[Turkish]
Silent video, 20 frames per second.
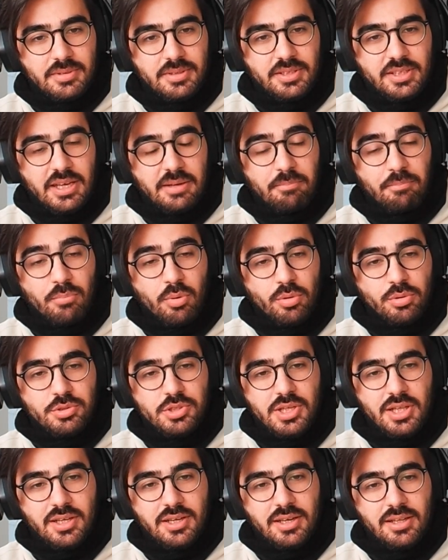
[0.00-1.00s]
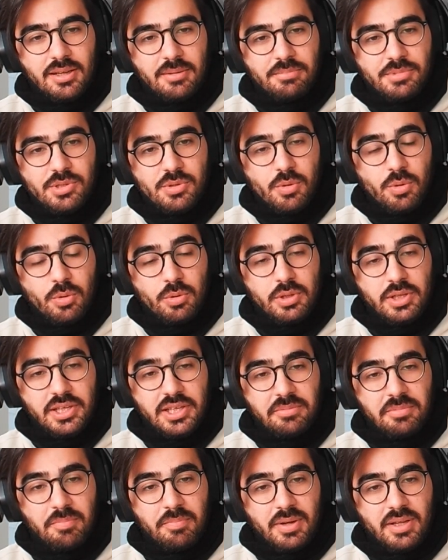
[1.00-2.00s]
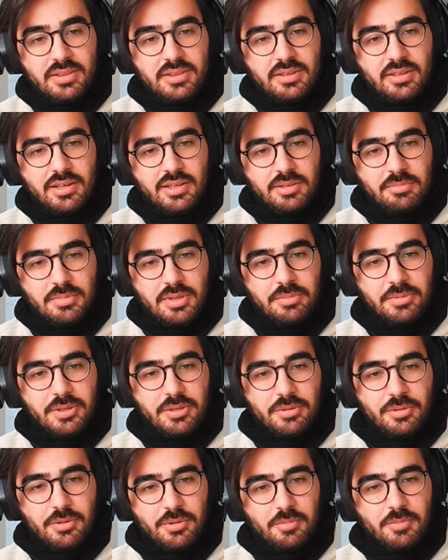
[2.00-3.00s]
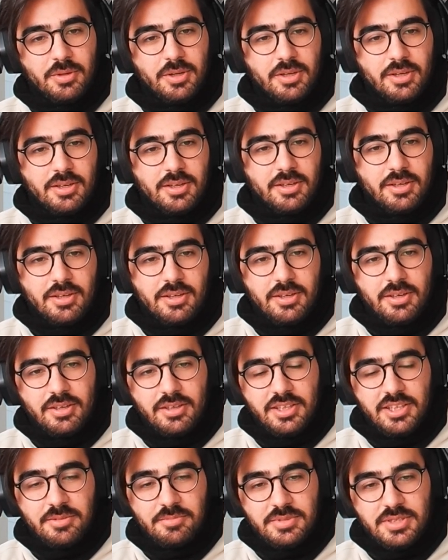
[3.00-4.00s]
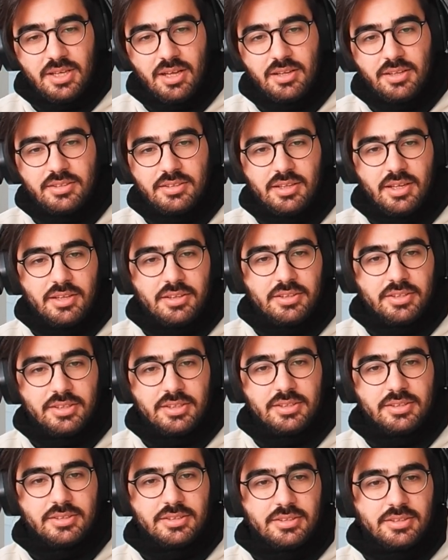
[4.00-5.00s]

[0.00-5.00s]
Yani bol çalkalanmış kola gibi patlardım yemin ediyorum. İmzaladığı anda.